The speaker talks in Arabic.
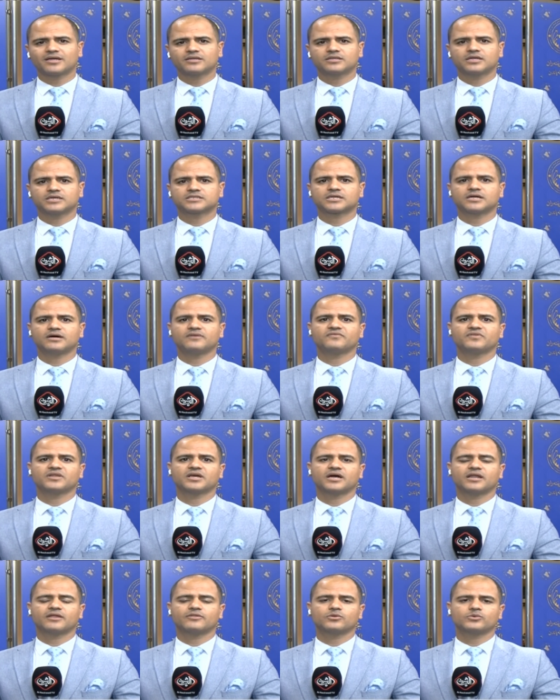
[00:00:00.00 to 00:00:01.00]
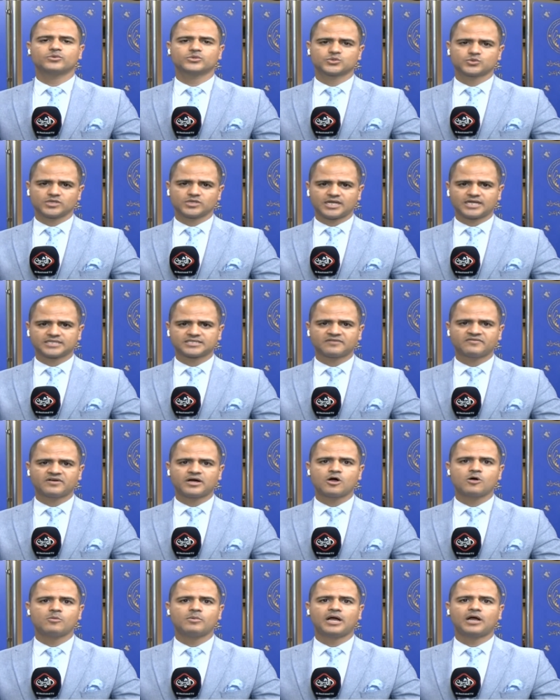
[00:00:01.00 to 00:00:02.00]
الأطراف لغرض الوصول إلى
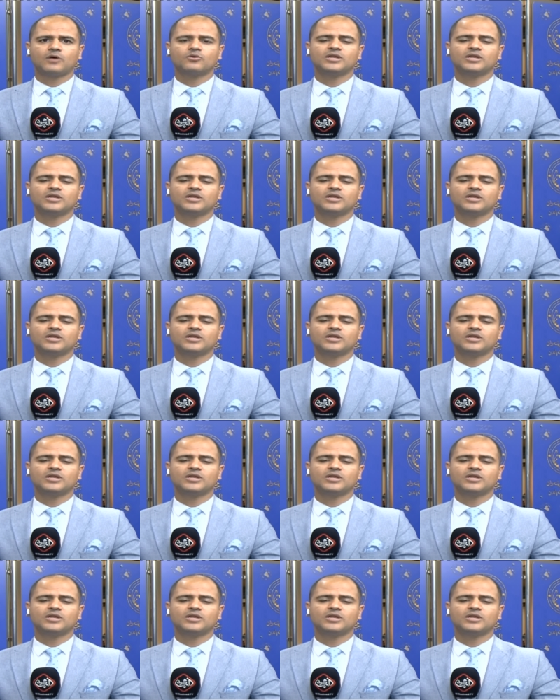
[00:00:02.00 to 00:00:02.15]
تفاهم حول